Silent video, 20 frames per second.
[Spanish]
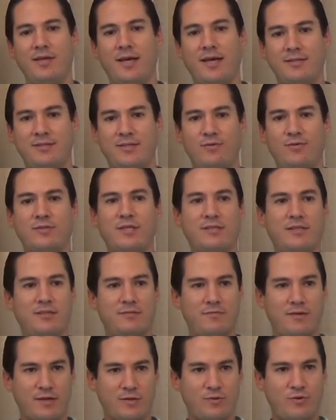Ha sido
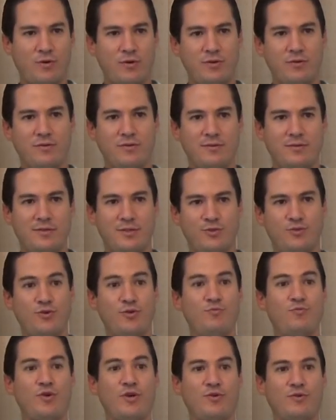satisfactorio,
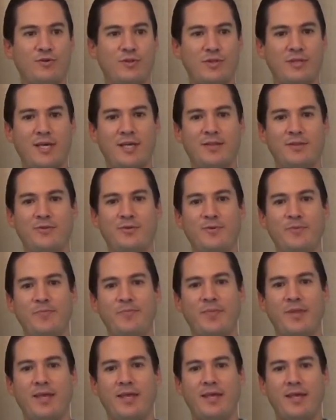estoy muy contento
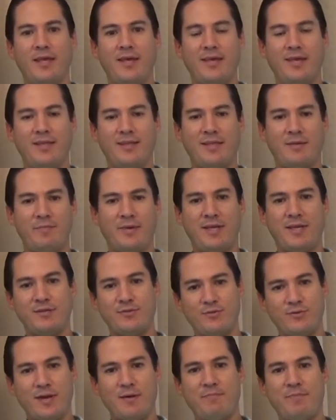y también
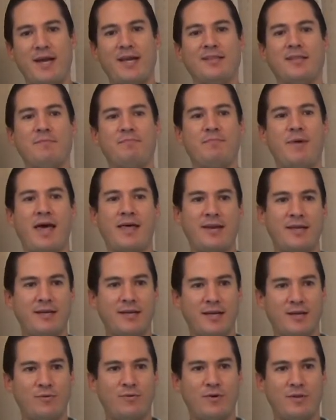es una parte padre
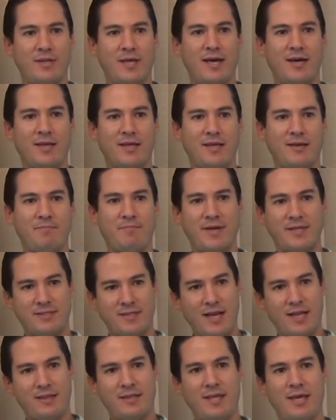recordar que
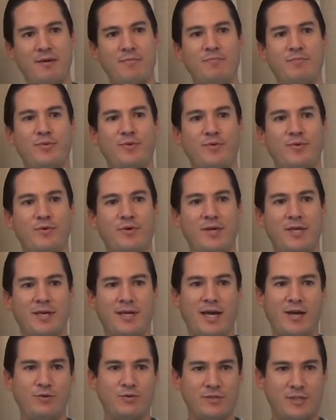pasa el tiempo y
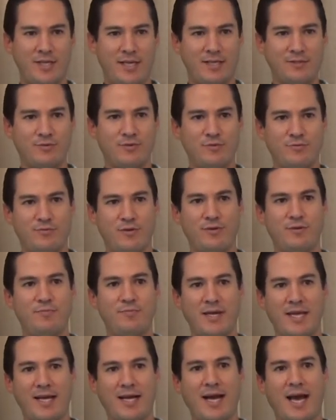que los riesgos fueron
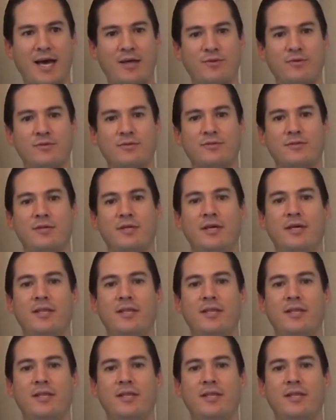brincados,